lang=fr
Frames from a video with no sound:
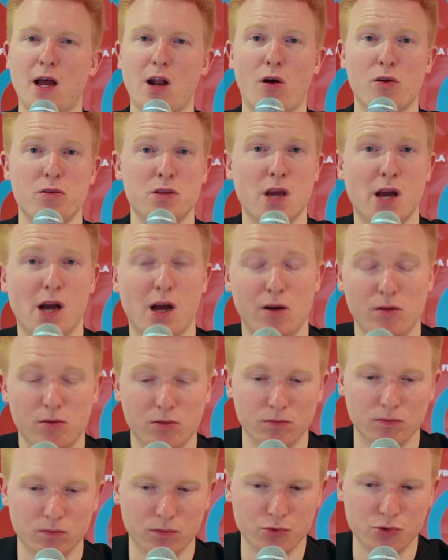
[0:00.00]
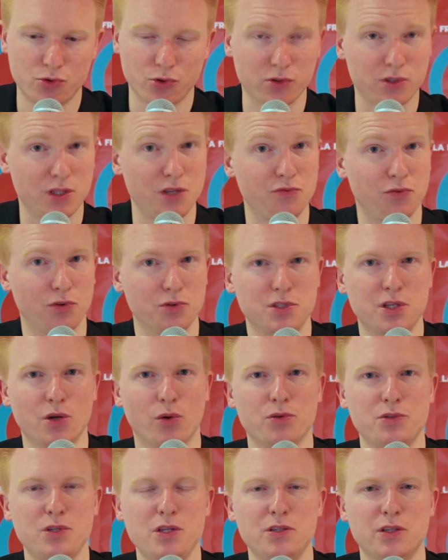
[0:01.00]
Alors il y a euh, une chose qu'il faut
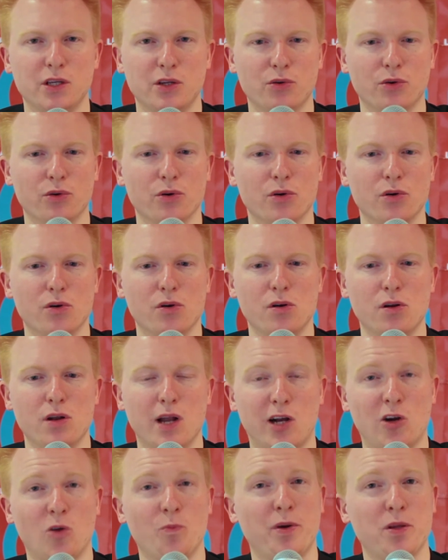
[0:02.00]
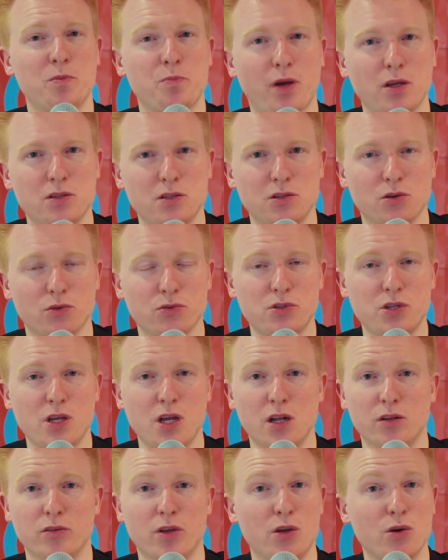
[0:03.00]
dire aussi, c'est que la campagne
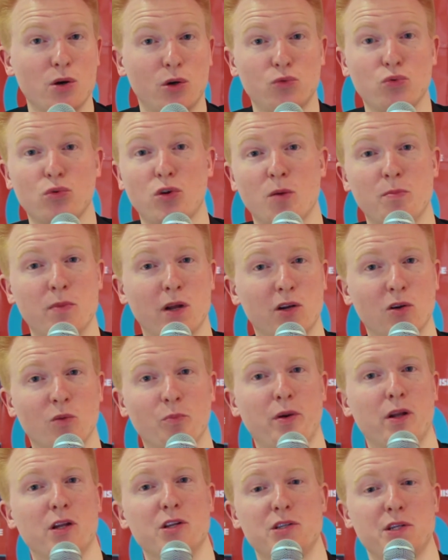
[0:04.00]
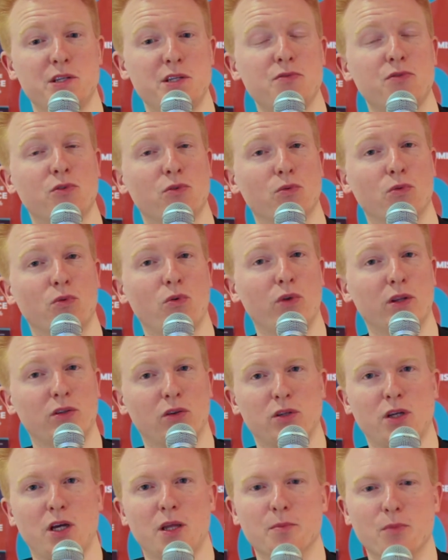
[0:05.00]
présidentielle, d'ailleurs tout comme la campagne législative qu'on est
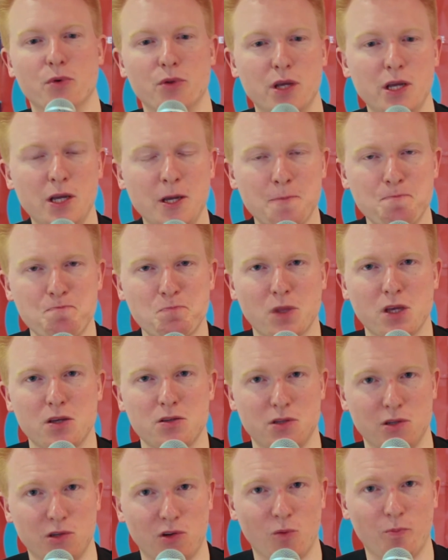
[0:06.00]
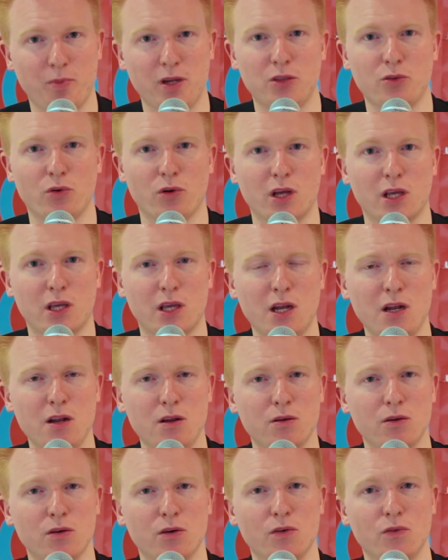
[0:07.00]
en train de mener, c'est une campagne dans
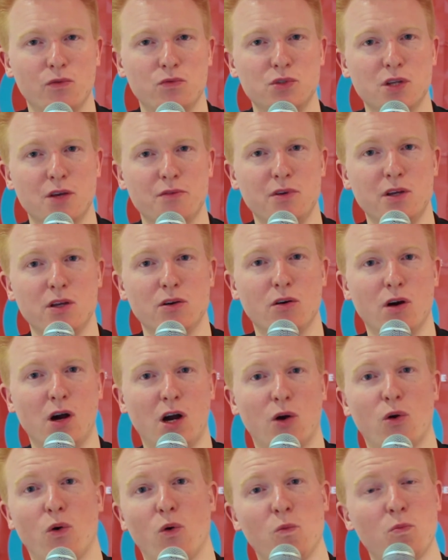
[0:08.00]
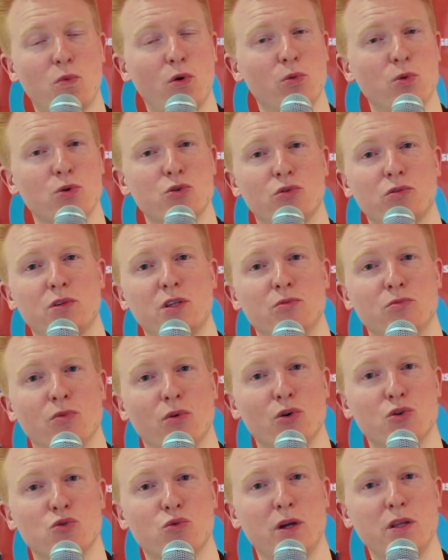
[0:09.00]
laquelle euh, vous avez euh, un grand nombre de gens qui nous
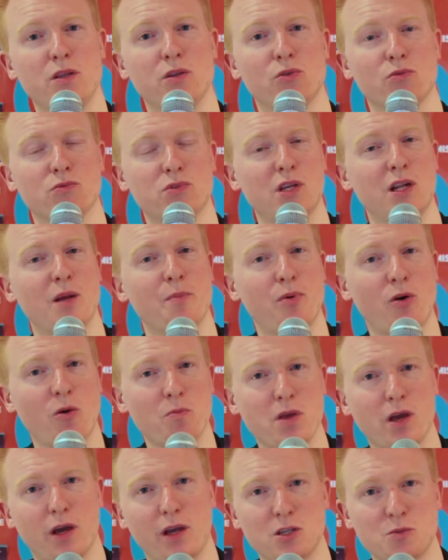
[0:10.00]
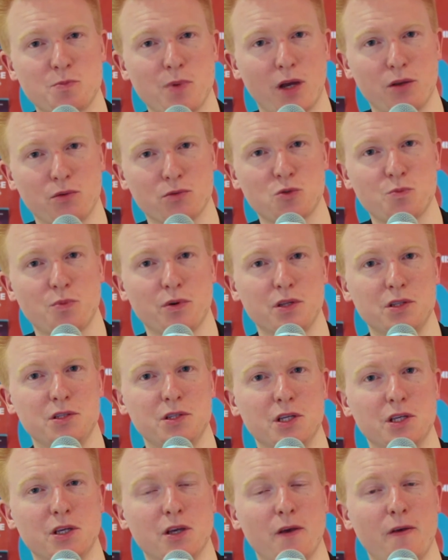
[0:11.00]
rejoignent, dont c'est la première expérience
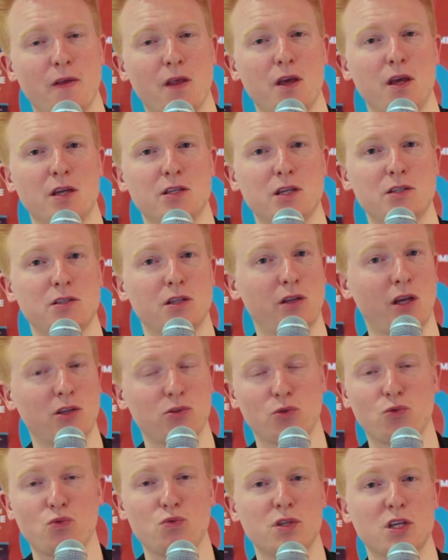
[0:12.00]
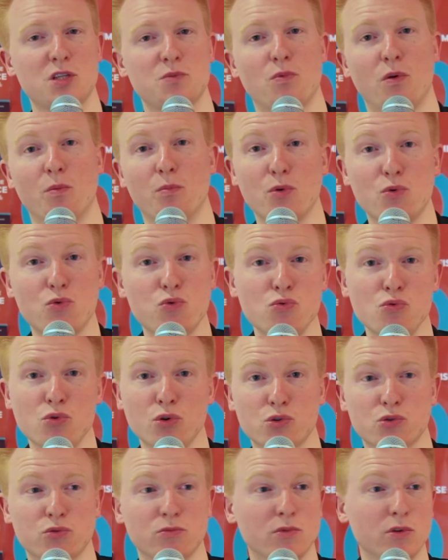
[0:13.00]
politique. Et ça c'est très enthousiasmant.
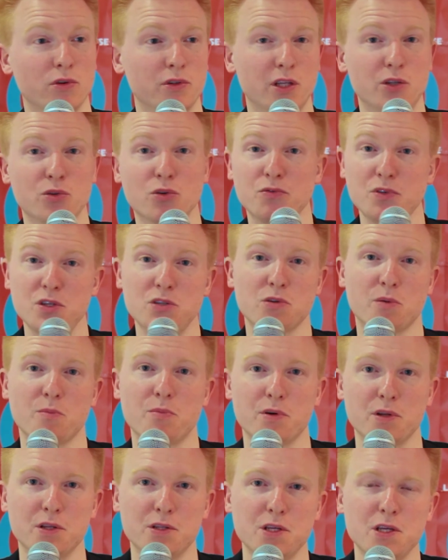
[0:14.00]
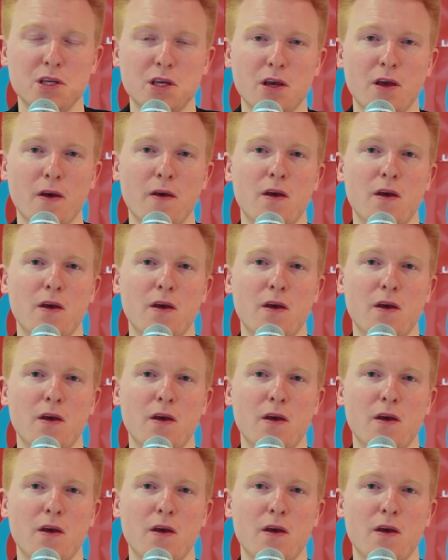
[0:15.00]
Beaucoup sont des novices en politique,